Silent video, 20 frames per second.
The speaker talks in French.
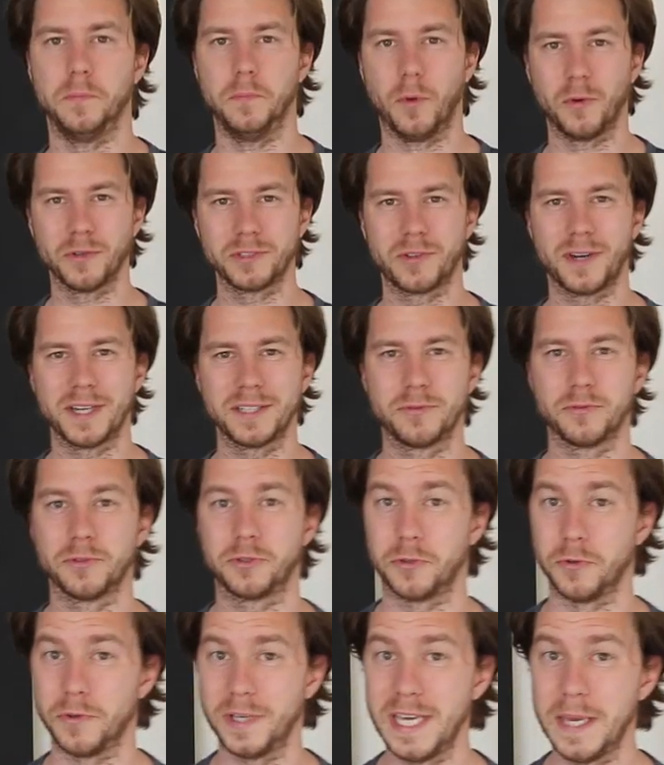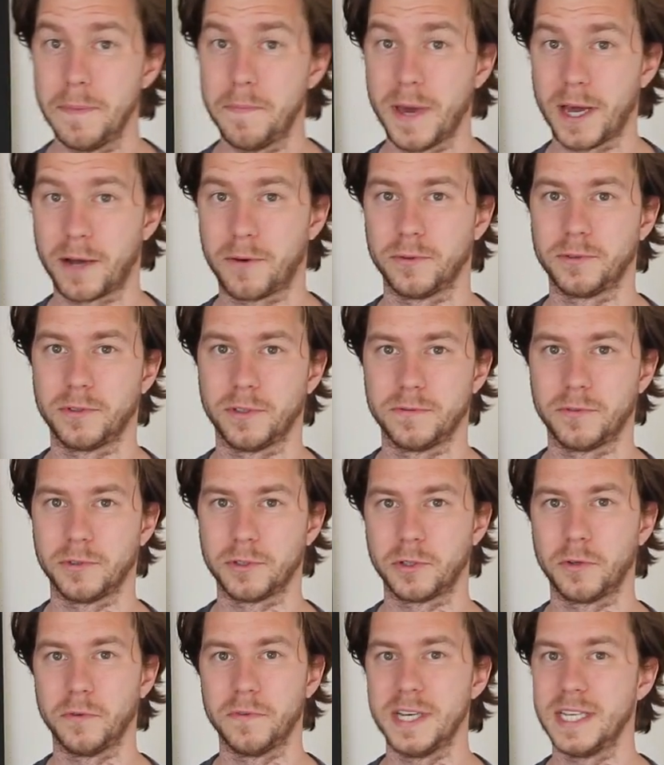Bonjour à tous, je suis hyper content de vous
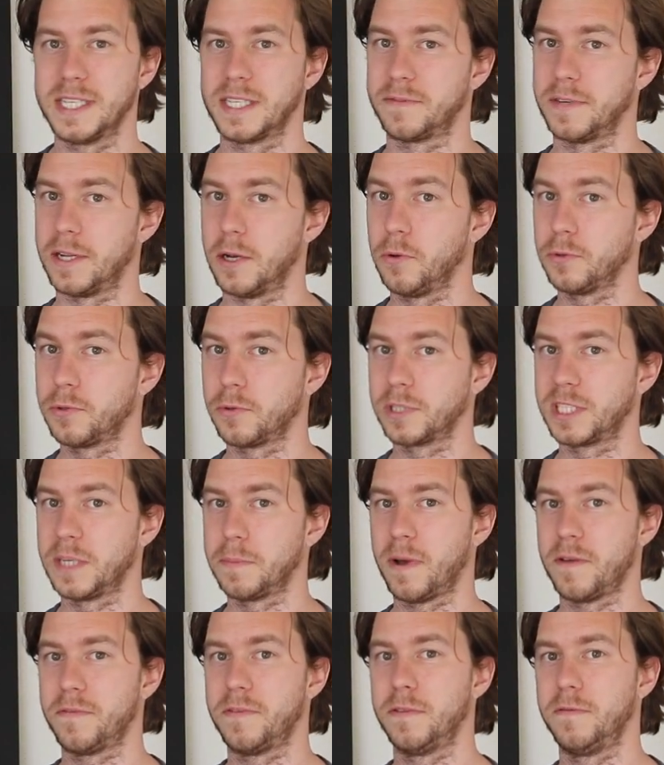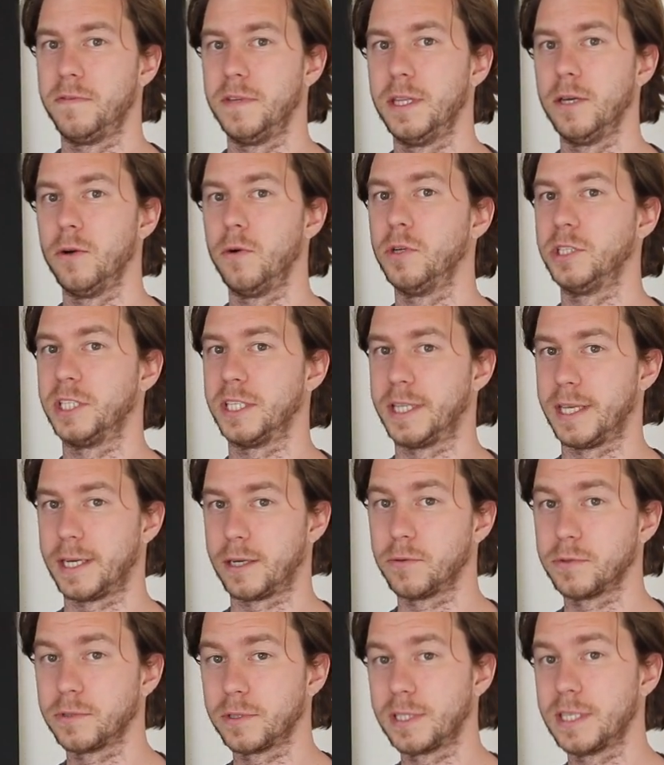retrouver. Ça fait longtemps que j'ai pas fait de vidéo, j'étais
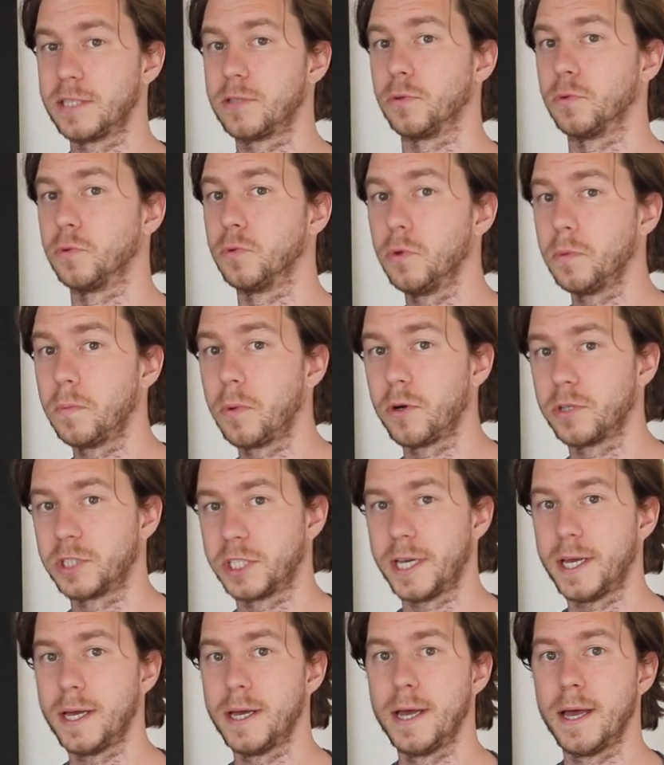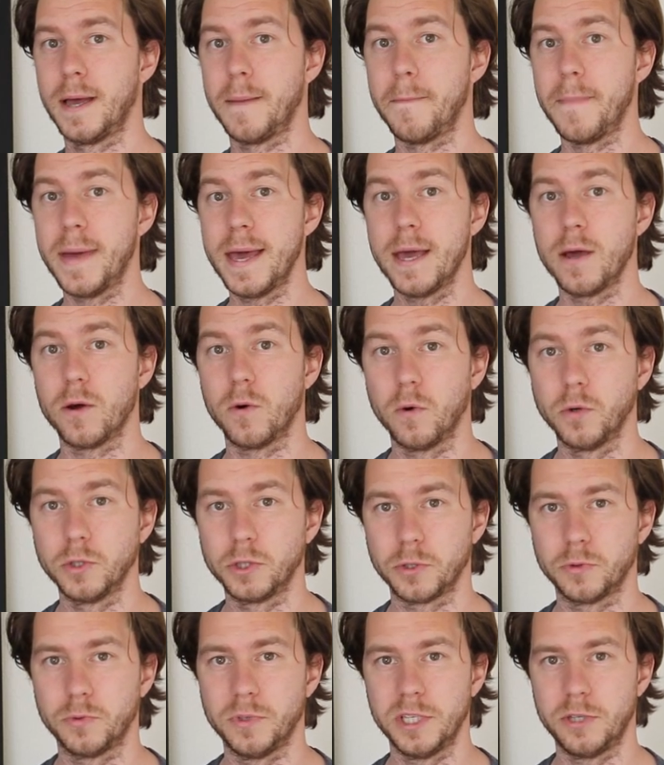concentré sur d'autres projets, mais
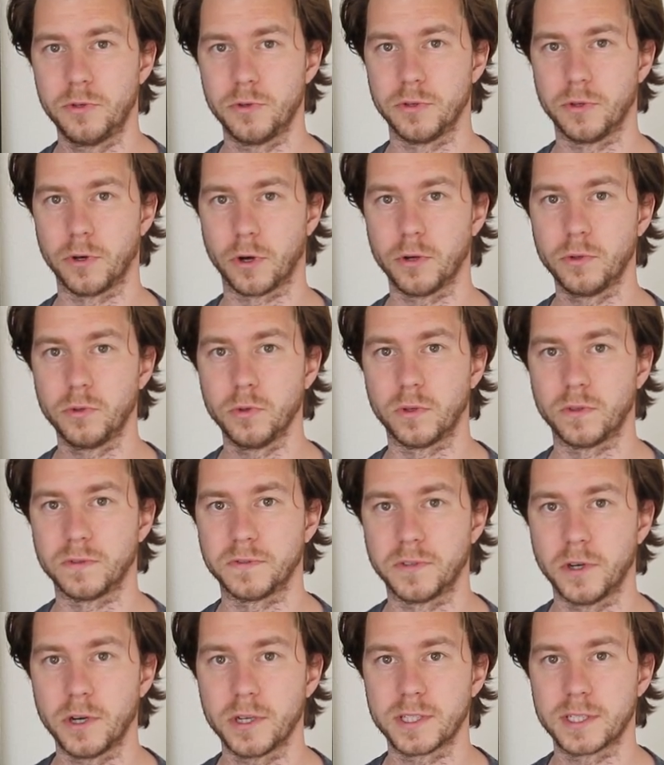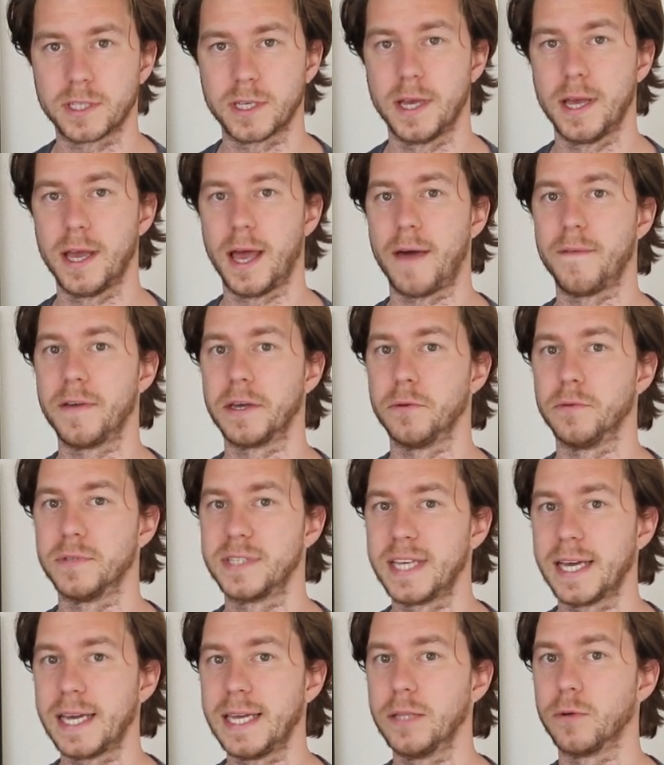aujourd'hui je suis de retour en force avec une
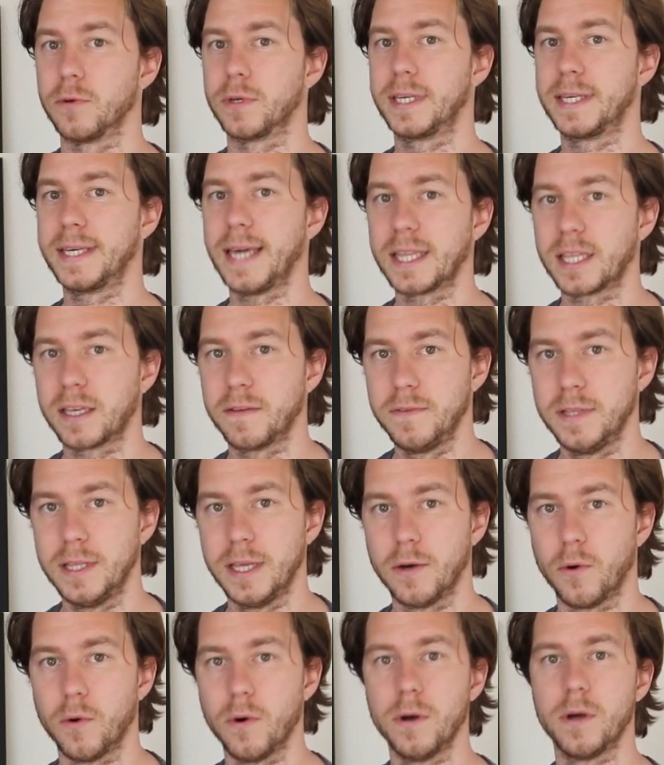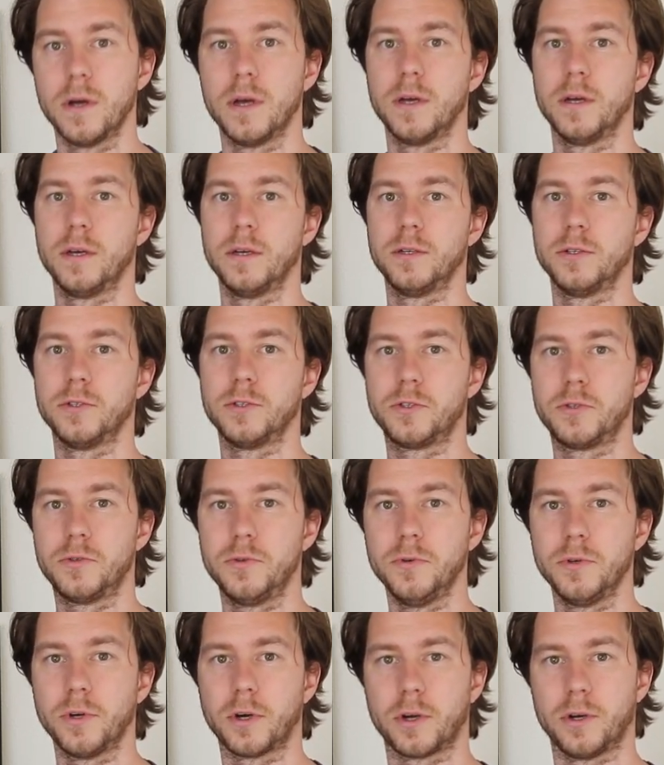série de 4 vidéos
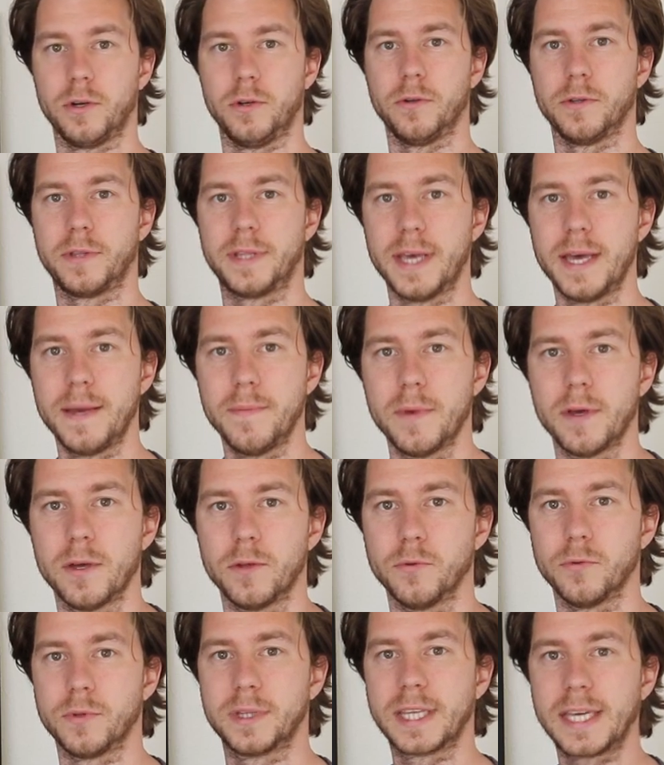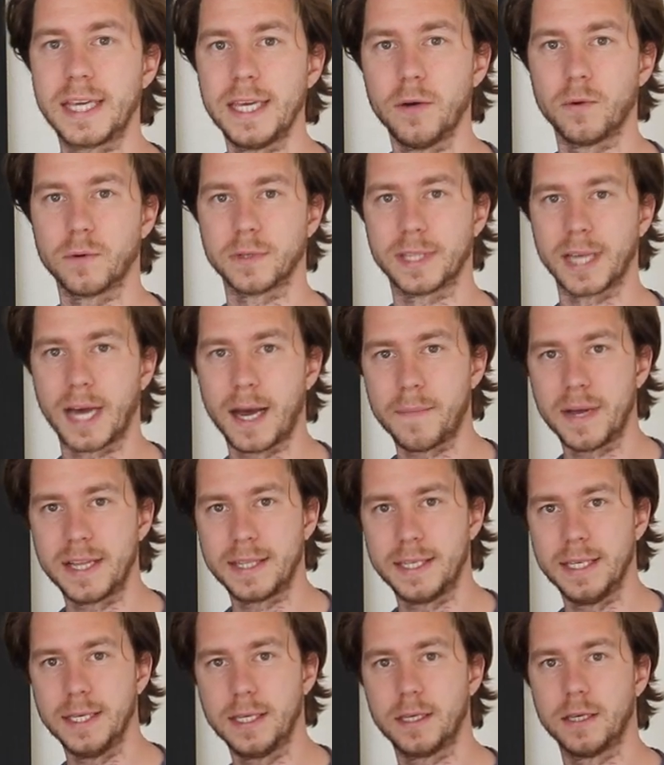sur le thème du triangle
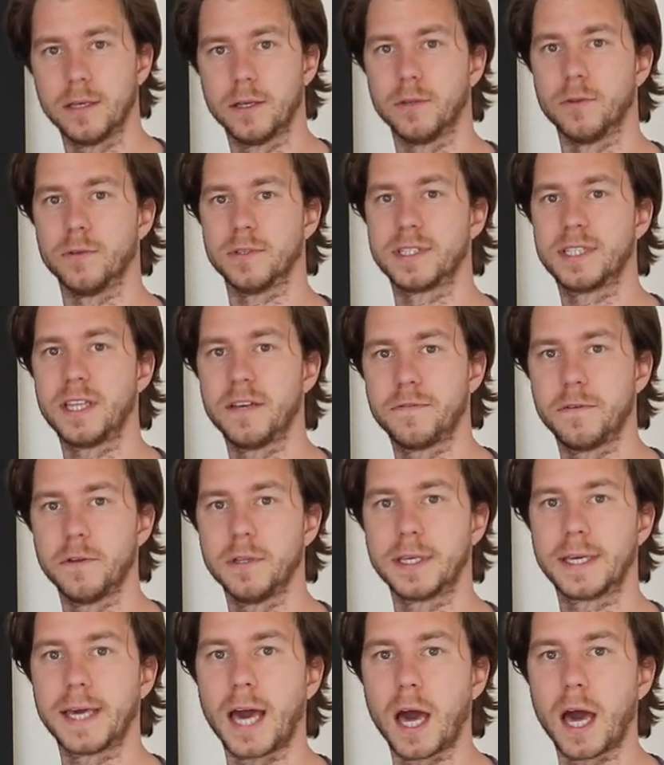dramatique de Stephen